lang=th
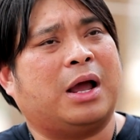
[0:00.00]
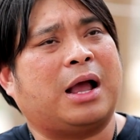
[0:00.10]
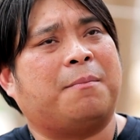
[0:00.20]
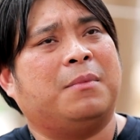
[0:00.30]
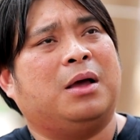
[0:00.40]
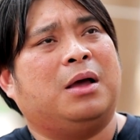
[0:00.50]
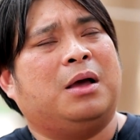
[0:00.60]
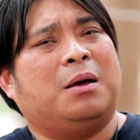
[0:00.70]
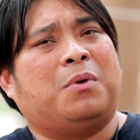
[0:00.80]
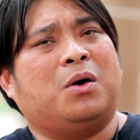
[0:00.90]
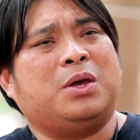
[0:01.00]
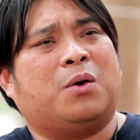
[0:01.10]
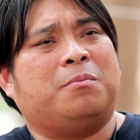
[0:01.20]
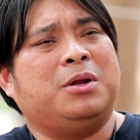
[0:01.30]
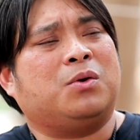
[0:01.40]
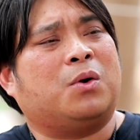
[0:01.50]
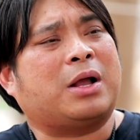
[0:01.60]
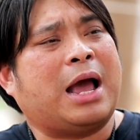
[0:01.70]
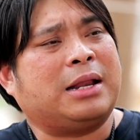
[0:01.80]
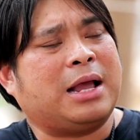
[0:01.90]
นะครับเพราะเกี่ยวกับเรื่องขอ
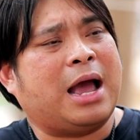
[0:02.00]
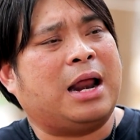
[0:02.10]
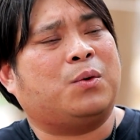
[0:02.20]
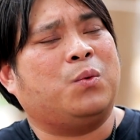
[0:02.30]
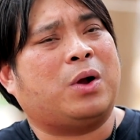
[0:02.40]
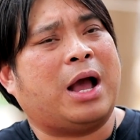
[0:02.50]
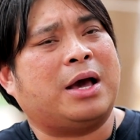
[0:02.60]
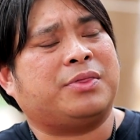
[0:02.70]
งการงานคู่ค้า